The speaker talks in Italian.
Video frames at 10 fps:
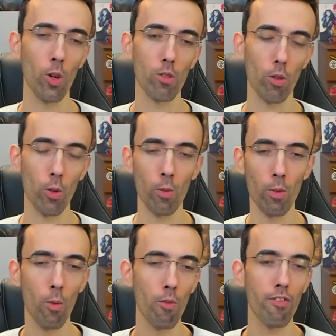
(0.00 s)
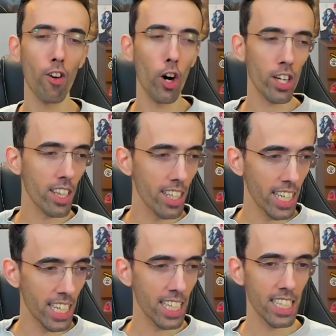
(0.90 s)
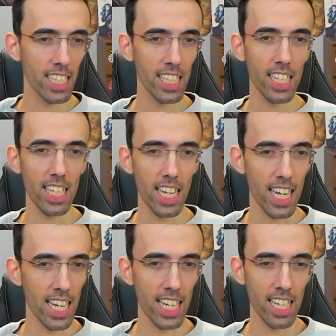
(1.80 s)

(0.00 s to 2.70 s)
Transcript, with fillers: sono un, un, forte e